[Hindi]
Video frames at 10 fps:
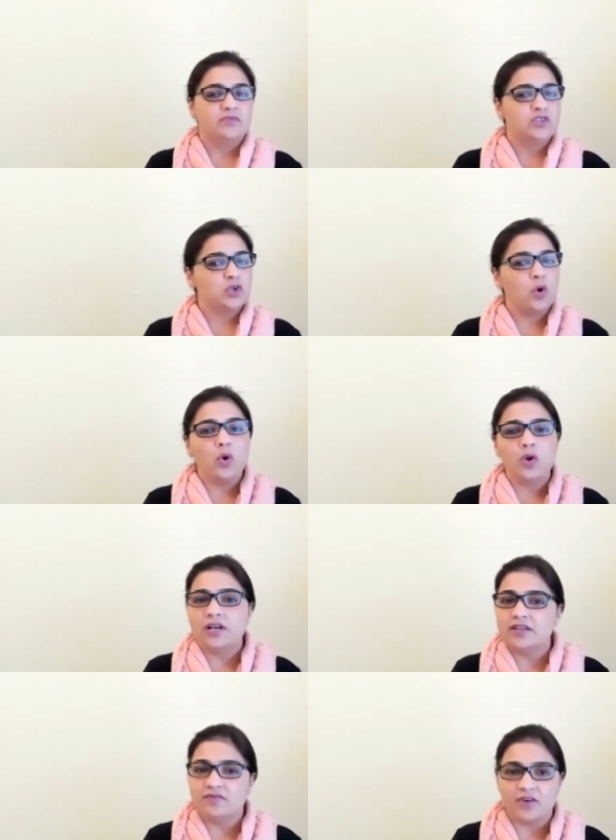
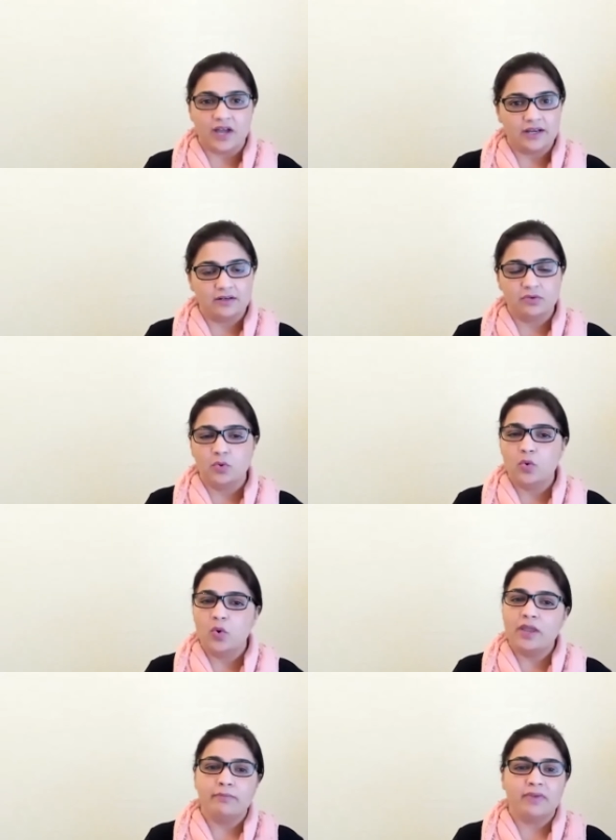टोरली फाइन
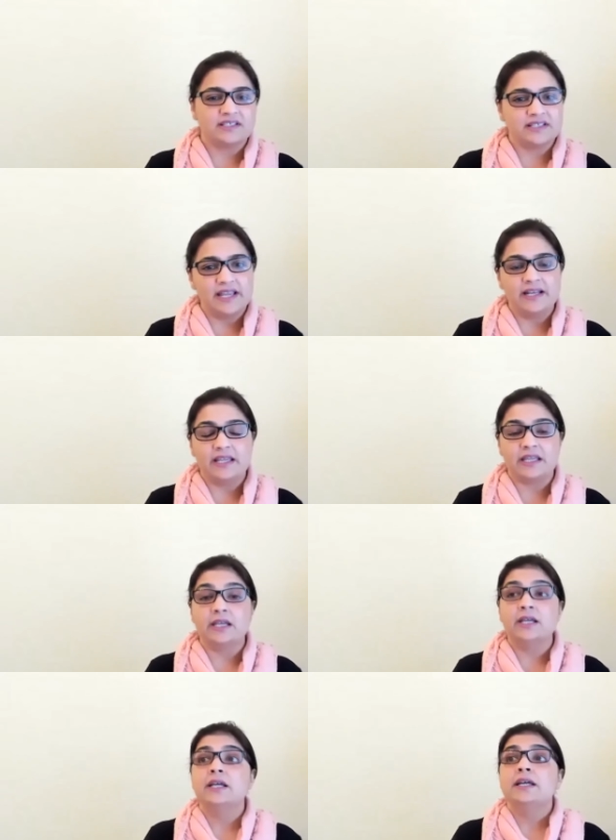कोई मसला ही नहीं है
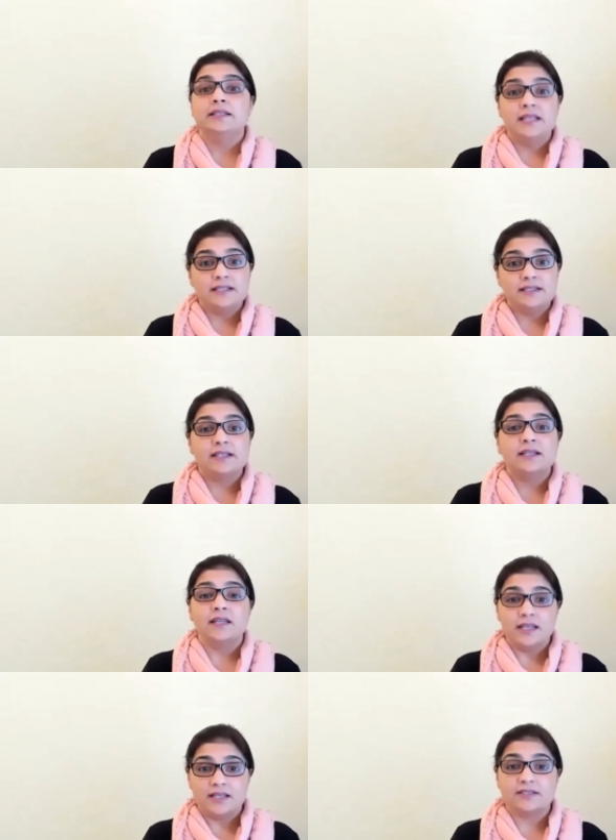दिस
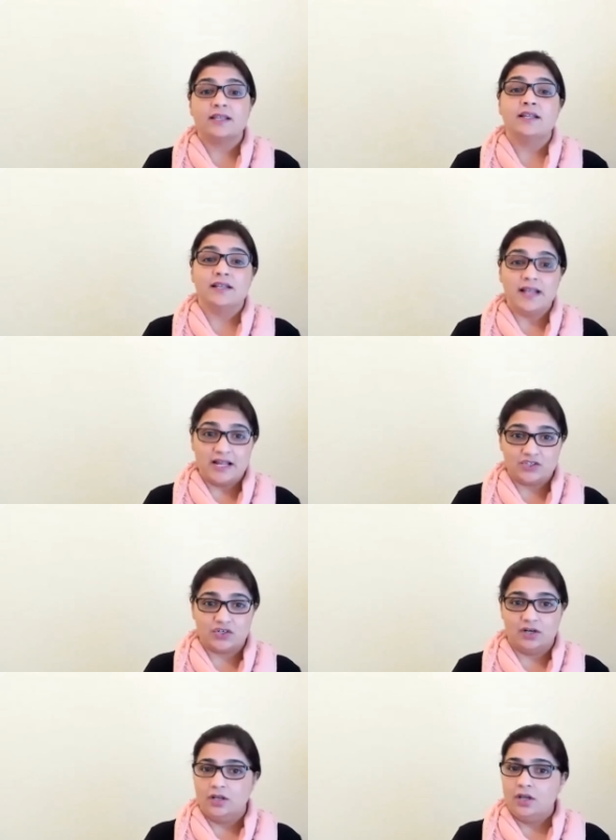इज
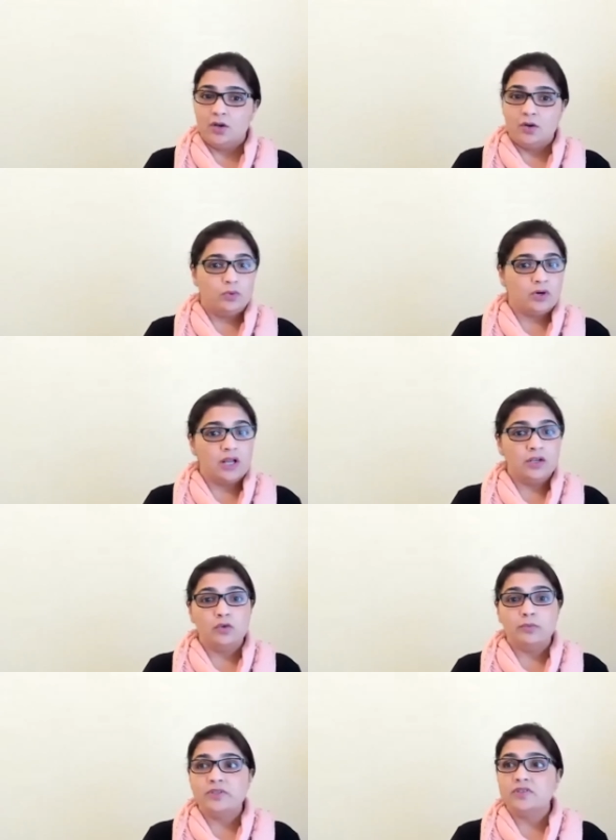नेचुरल वर ऑल
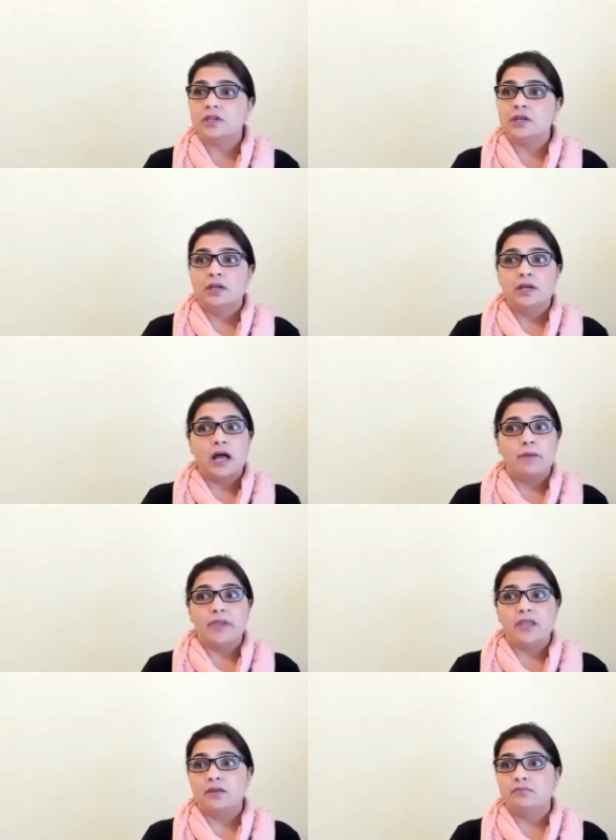ह्यूमंस
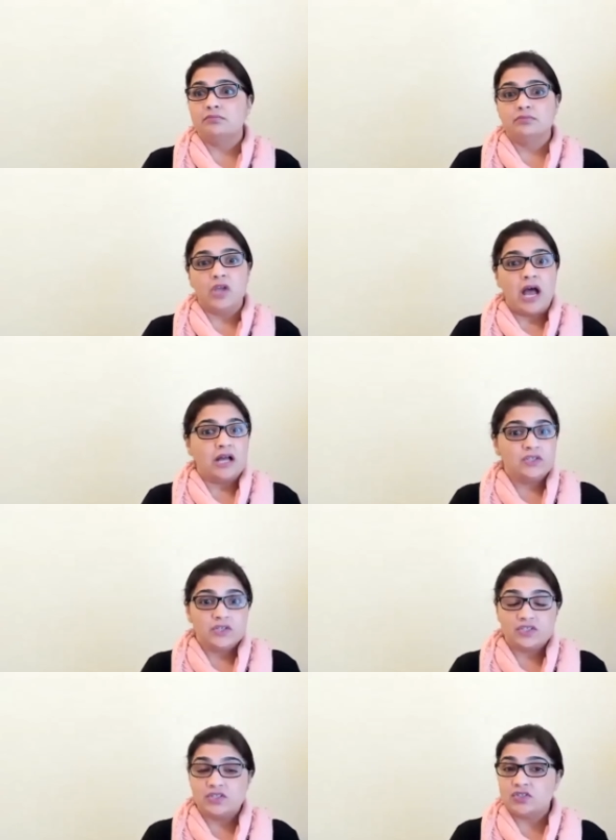हमें आज
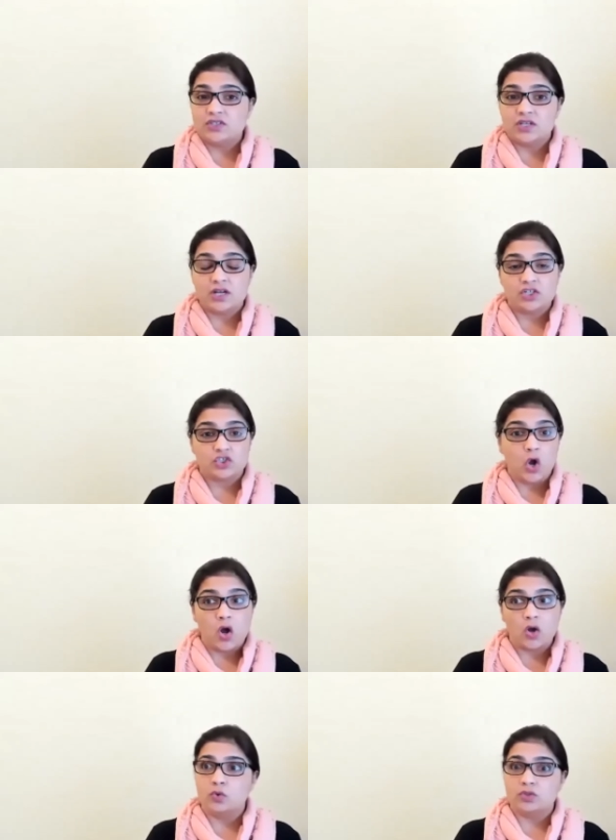किसी चीज का
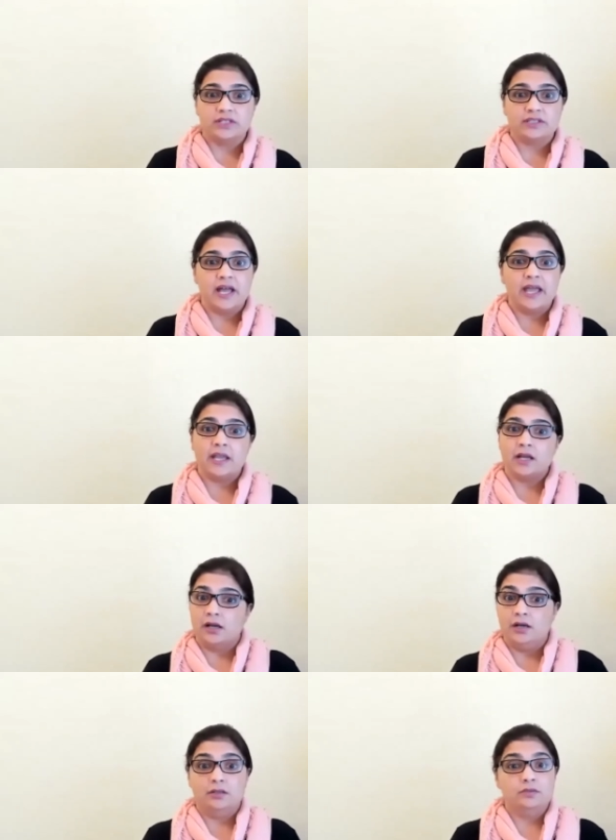शौक हो सकता है कल
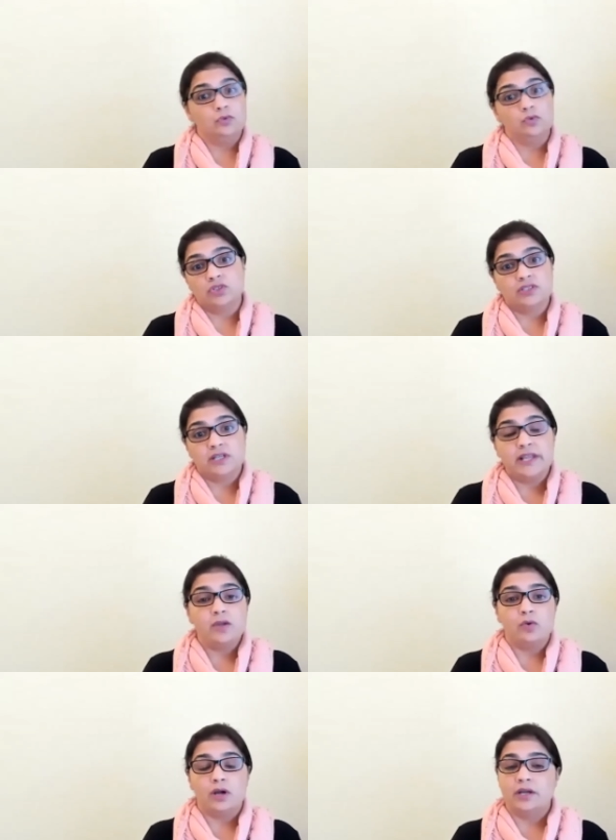उस चीज का नहीं
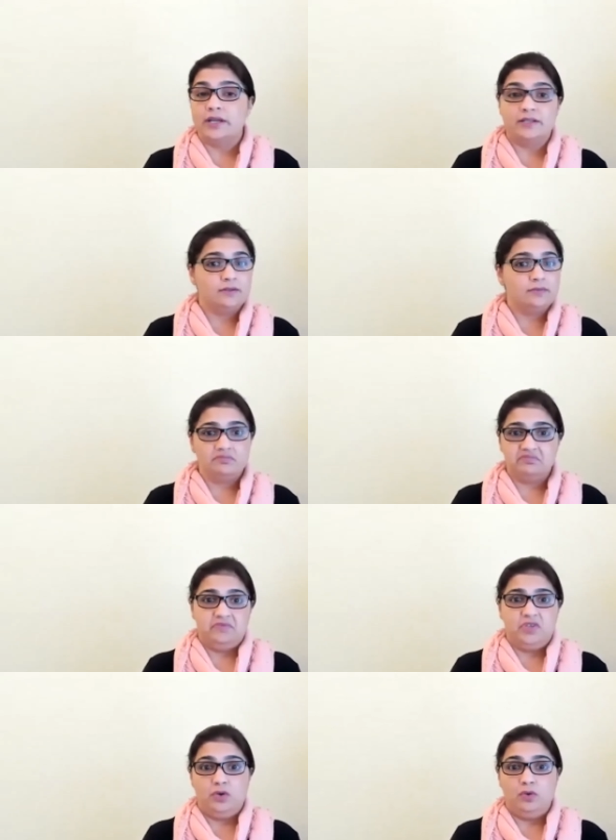होगा इट
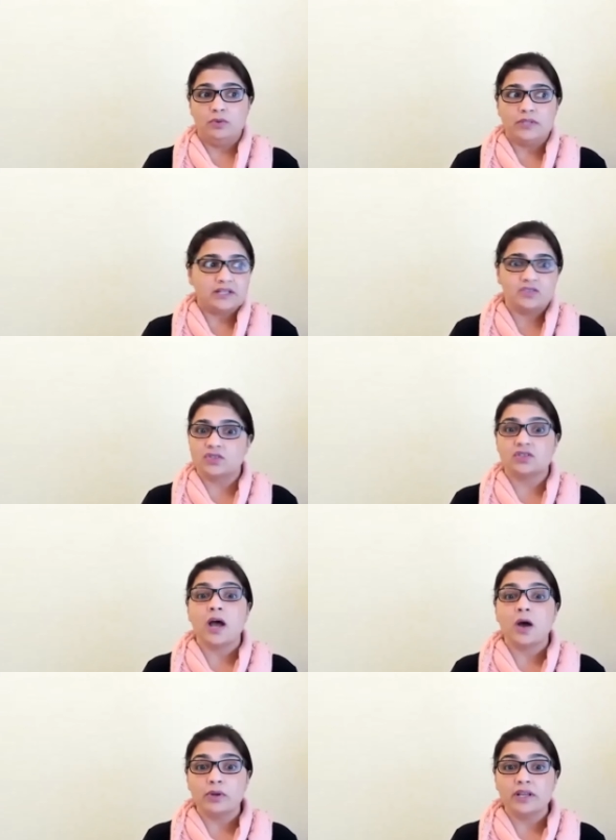यू नो दैट्स जस्ट
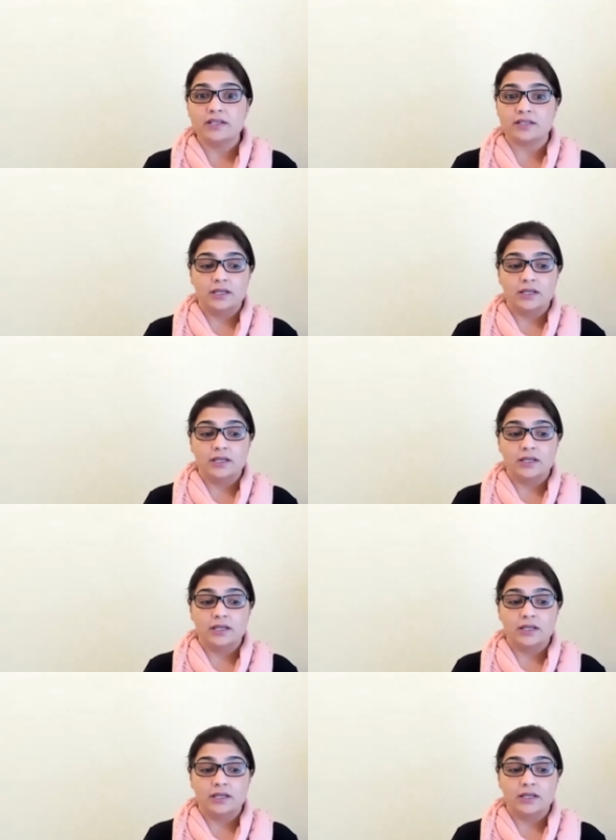हाउ इट इज